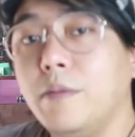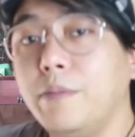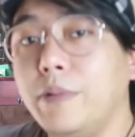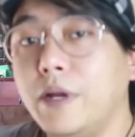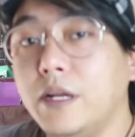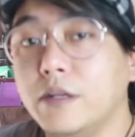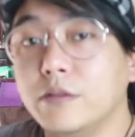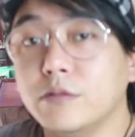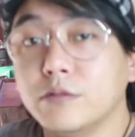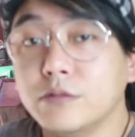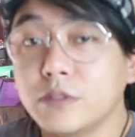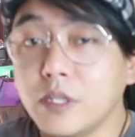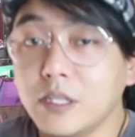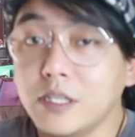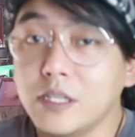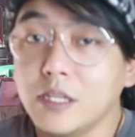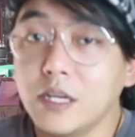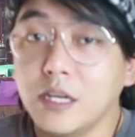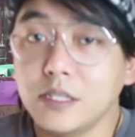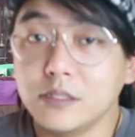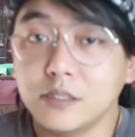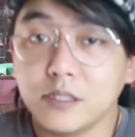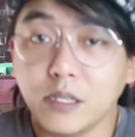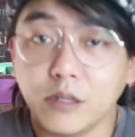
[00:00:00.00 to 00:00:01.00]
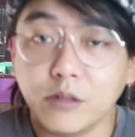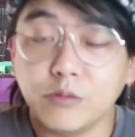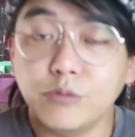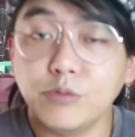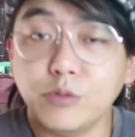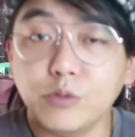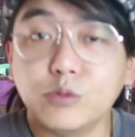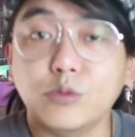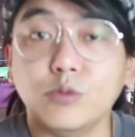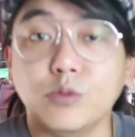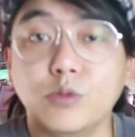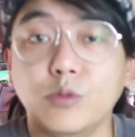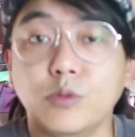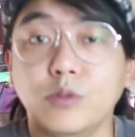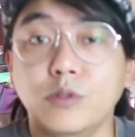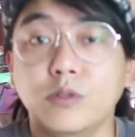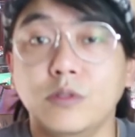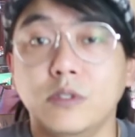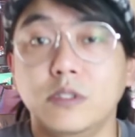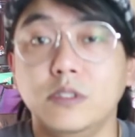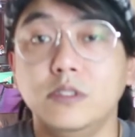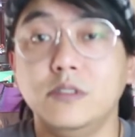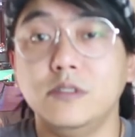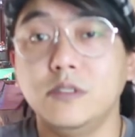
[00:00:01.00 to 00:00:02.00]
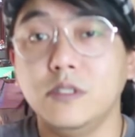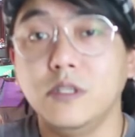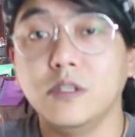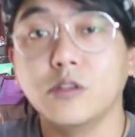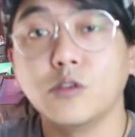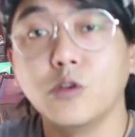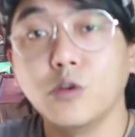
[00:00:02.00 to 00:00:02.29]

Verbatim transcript: para não ter que gastar no futuro e sim